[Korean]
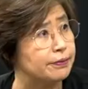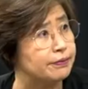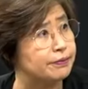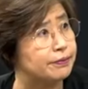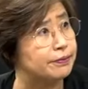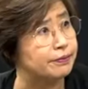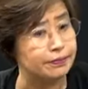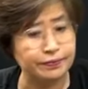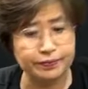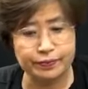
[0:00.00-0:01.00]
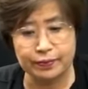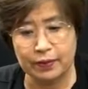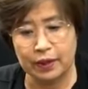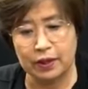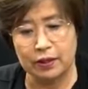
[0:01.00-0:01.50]
몰라요 저
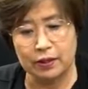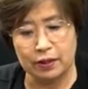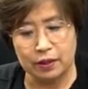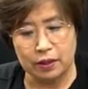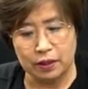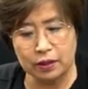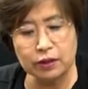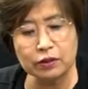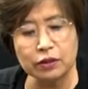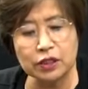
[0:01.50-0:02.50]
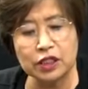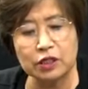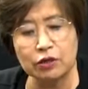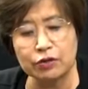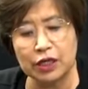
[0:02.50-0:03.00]
지역구까지 다뭐그그 그
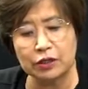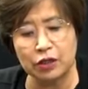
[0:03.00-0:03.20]
지역구에서